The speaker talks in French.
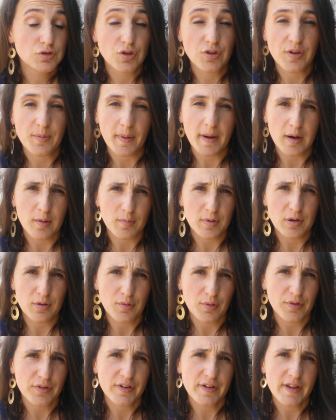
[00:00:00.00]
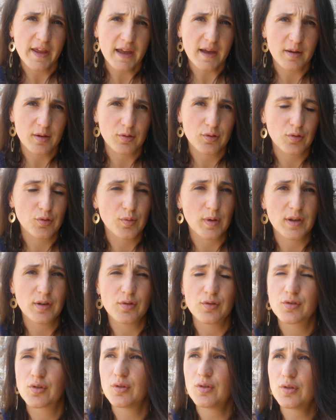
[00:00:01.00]
je ne sais pas comment ils le considèrent, que ce soit
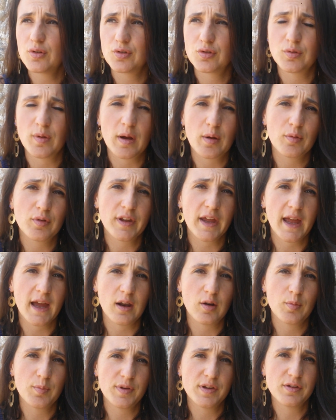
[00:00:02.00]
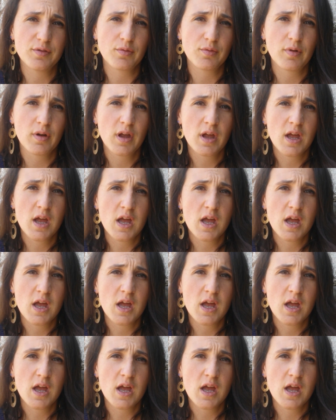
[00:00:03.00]
dangereux, que ce soit contraire à l'opinion